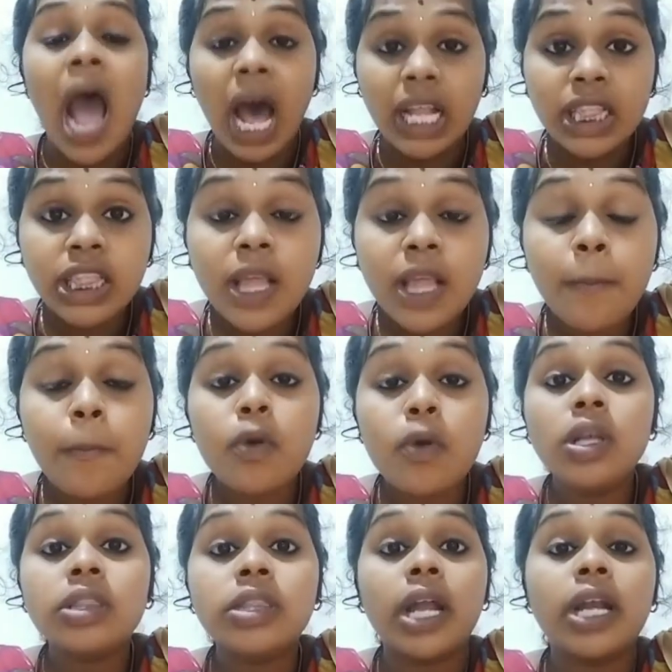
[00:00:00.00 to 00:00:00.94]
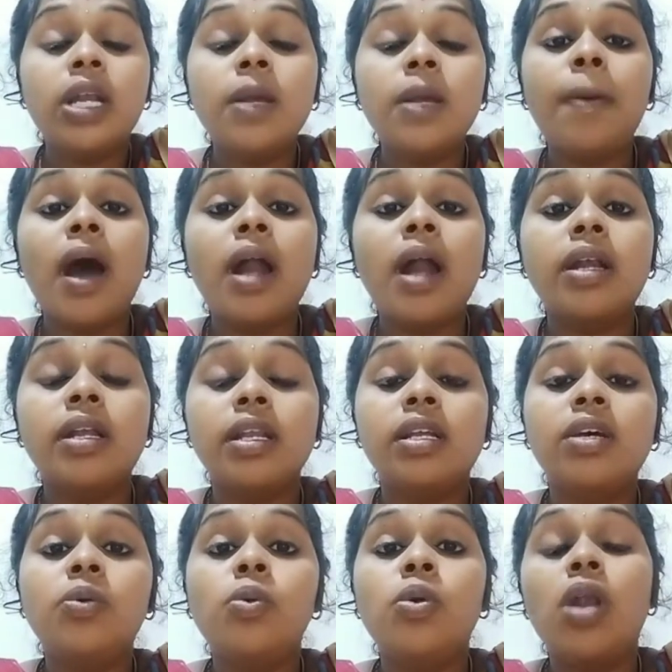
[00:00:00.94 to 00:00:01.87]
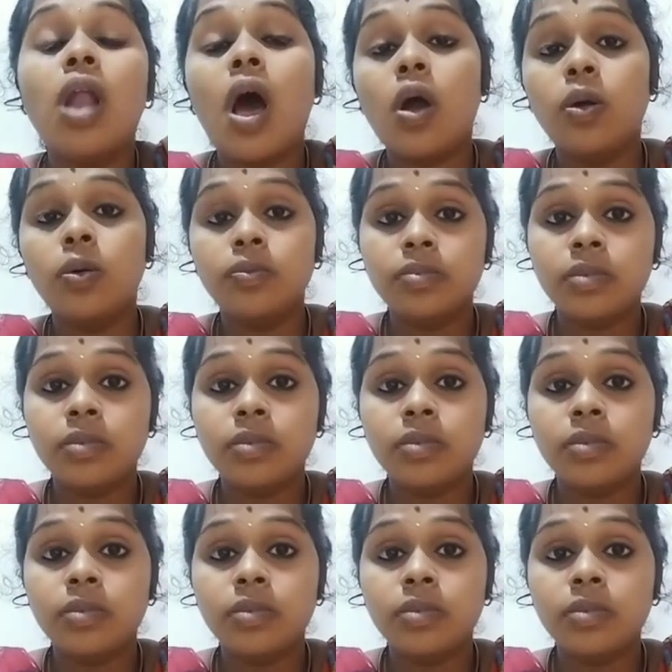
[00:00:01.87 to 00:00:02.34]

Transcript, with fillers: அந்த பொருள் தட்டுப்பாட்டிற்கு உள்ளாகும்